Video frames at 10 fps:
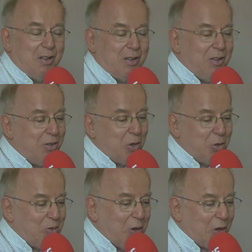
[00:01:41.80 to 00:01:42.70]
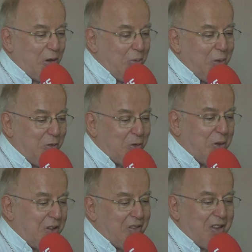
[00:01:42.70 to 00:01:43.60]
Ils, se retrouvent en club, ils
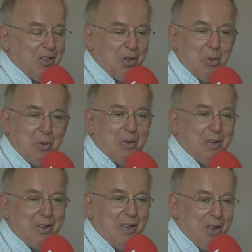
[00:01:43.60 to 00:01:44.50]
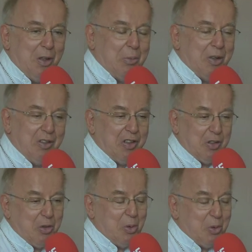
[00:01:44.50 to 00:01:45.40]
font des actions, mais des
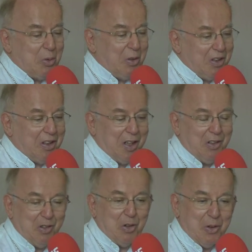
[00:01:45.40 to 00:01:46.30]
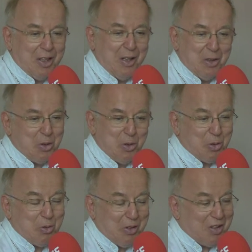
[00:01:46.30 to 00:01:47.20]
actions dans lesquelles ils s'engagent.
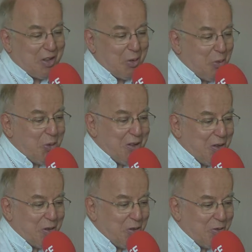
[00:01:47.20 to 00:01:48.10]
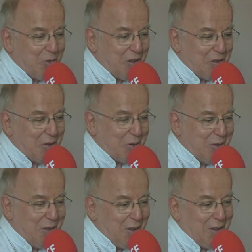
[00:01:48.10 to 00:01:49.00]
Je trouve ça très beau d'ailleurs de voir que
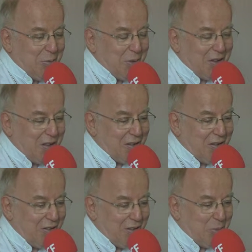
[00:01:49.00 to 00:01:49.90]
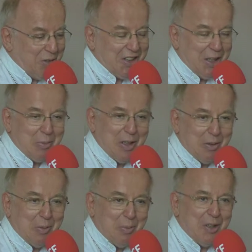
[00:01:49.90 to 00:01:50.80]
bah, des, petits
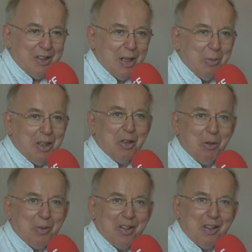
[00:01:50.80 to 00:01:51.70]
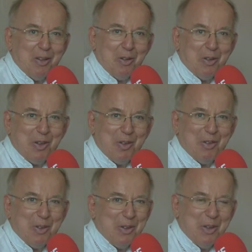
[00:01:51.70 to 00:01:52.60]
gamins et petites gamines comme ça que,
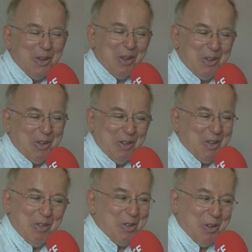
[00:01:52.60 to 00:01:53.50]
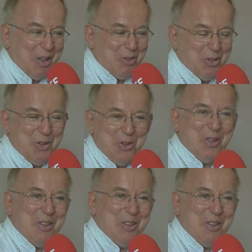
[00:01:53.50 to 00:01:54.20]
qui, se, qui, se donnent à fond.